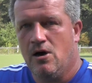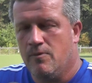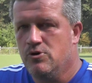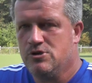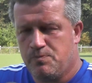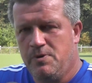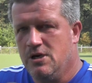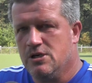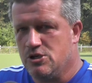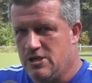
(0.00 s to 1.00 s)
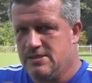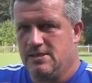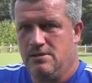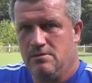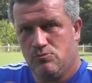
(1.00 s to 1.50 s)
Obwohl sie spielerisch nicht schlecht
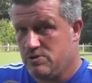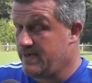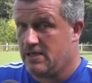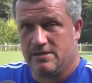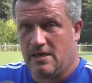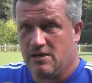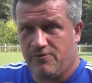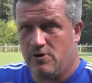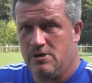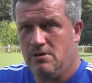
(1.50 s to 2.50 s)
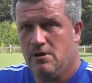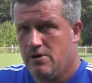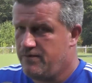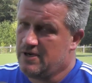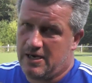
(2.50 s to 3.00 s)
sind, muss man ja sagen, nach vorne.
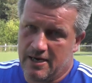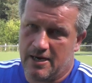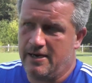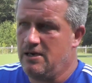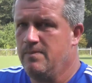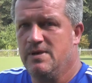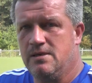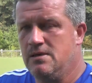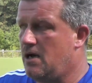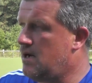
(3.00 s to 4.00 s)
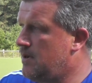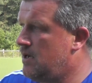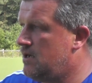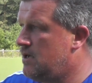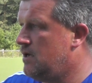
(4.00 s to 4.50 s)
Viel klein-klein in der Mitte,
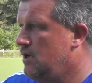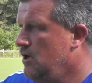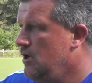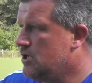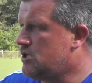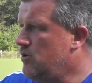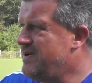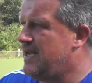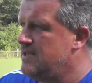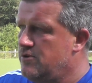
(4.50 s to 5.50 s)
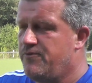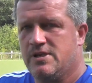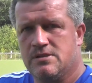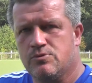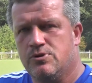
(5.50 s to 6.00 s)
aber äh, ich glaube,
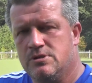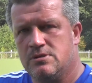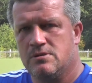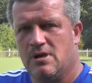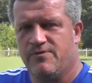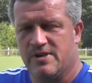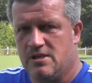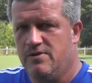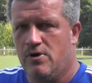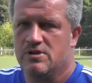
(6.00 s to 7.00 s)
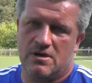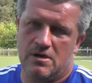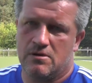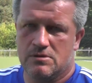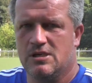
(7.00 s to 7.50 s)
Endeffekt zum Schluss effektiver und
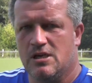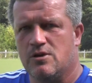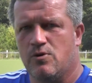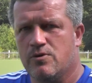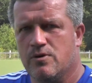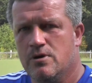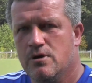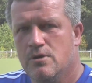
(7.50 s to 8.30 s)
der Sieg geht in Ordnung.